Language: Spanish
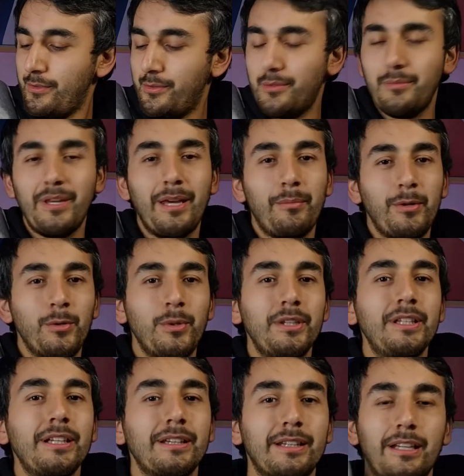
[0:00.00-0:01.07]
como media
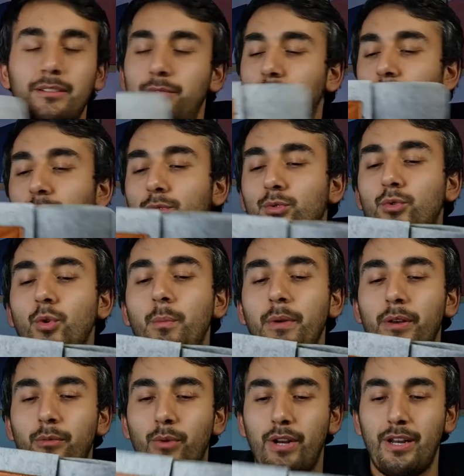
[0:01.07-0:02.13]
peludita. Está
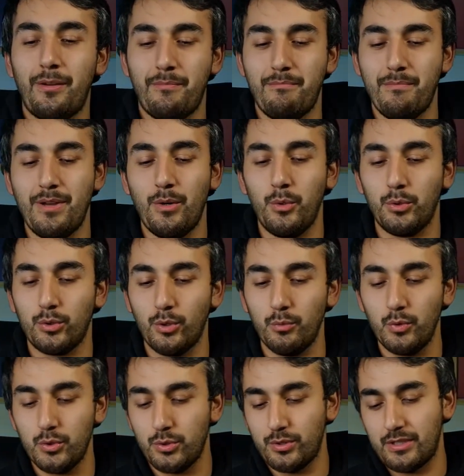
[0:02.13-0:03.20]
súper buena, me gustó
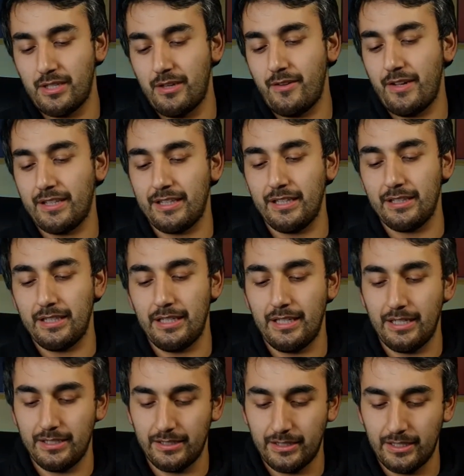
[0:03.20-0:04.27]
mucho, se ve bastante
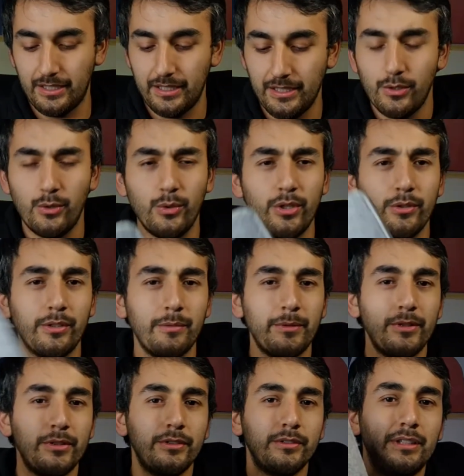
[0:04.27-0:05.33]
elegante. Lo único que me
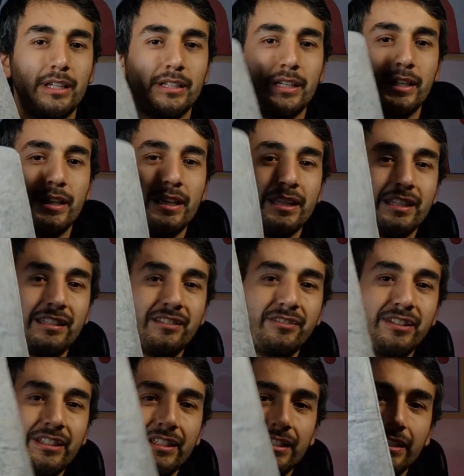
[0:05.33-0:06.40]
dio lata es que
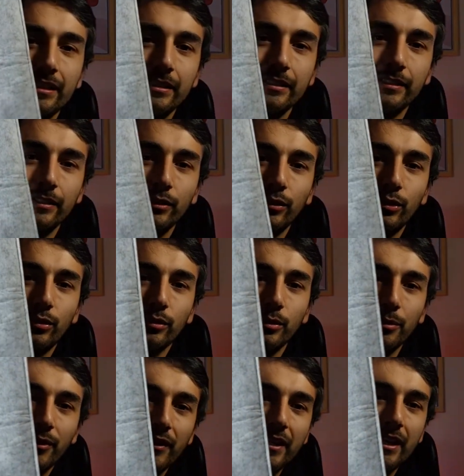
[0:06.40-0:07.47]
viniera,
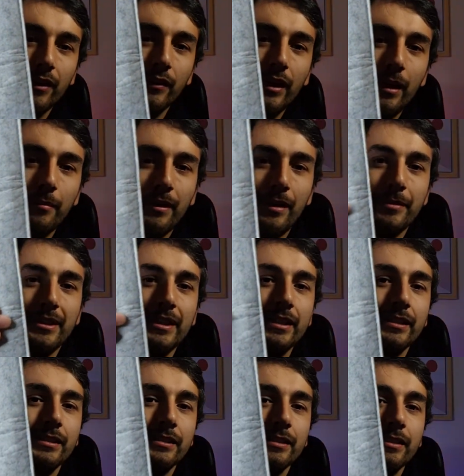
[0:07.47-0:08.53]
como venía doblada por la mitad,
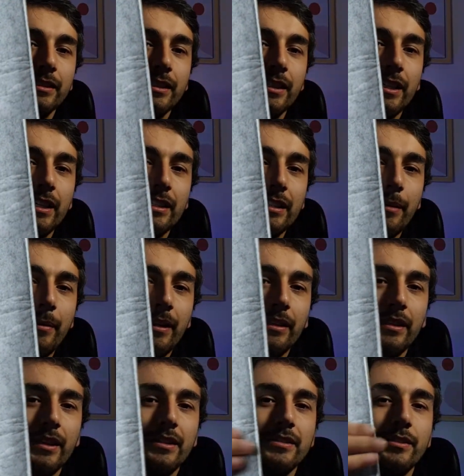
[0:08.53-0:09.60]
esta
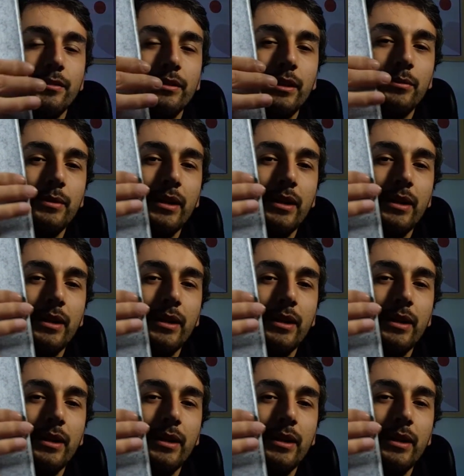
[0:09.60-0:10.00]
parte ahí se nota